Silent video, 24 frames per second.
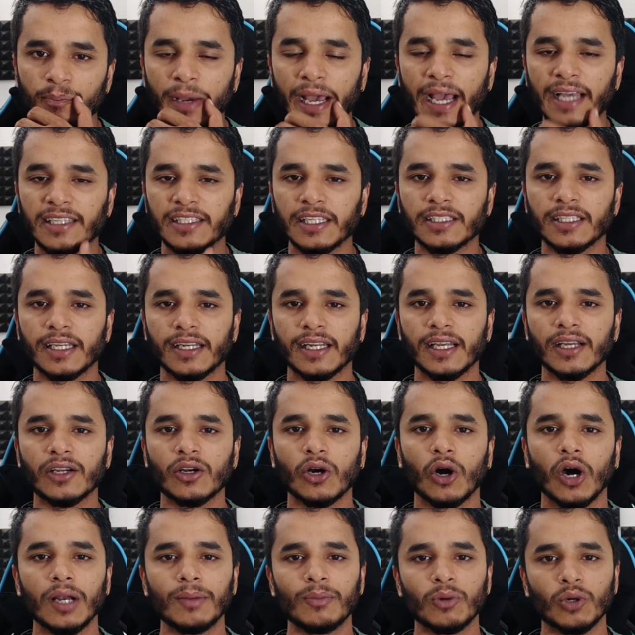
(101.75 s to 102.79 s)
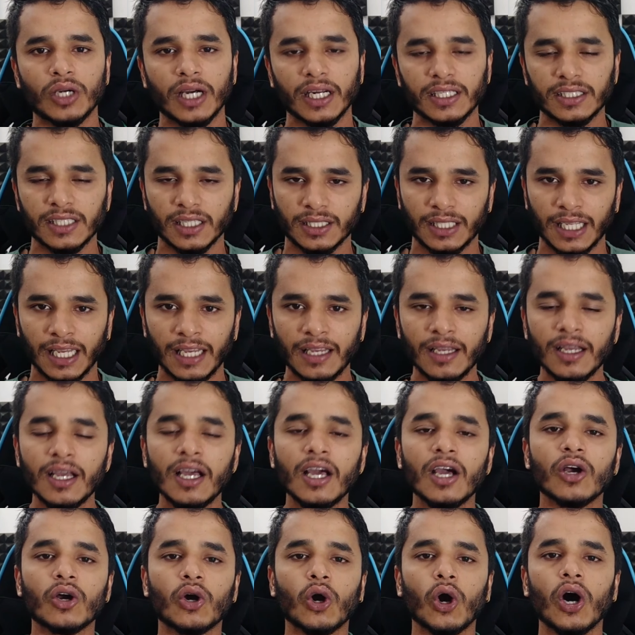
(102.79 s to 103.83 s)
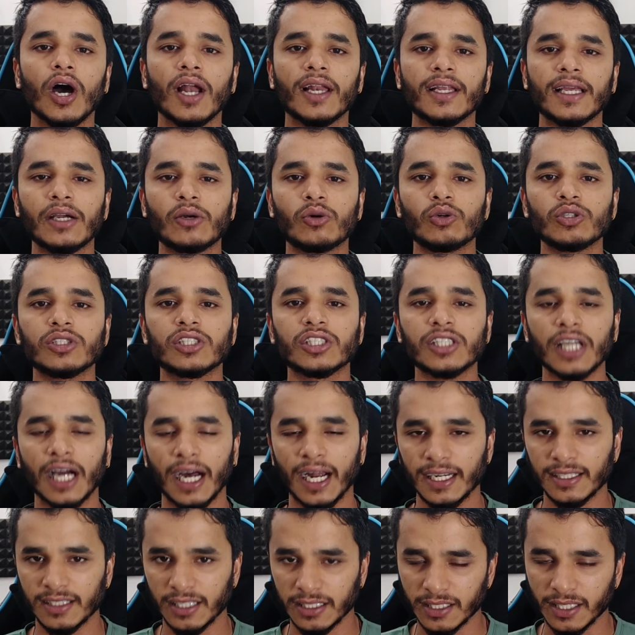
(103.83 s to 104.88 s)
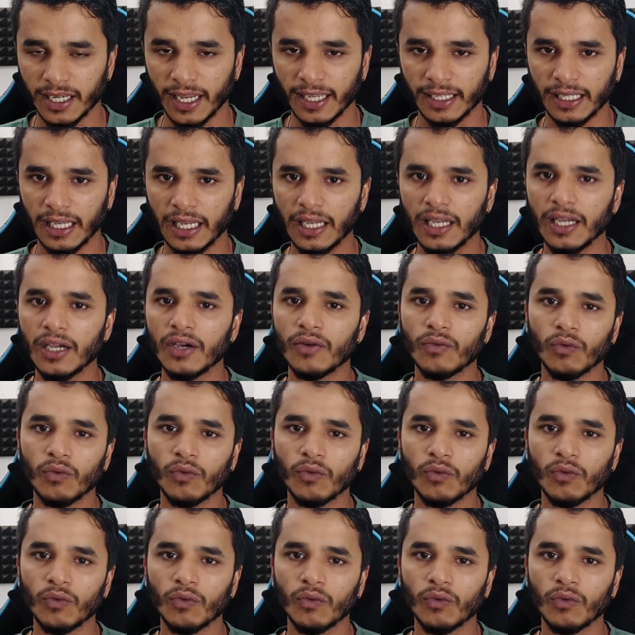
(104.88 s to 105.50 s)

मैसेज करके कॉल बुक कर सकते हैं कॉल के कुछ चार्जेस रहेंगे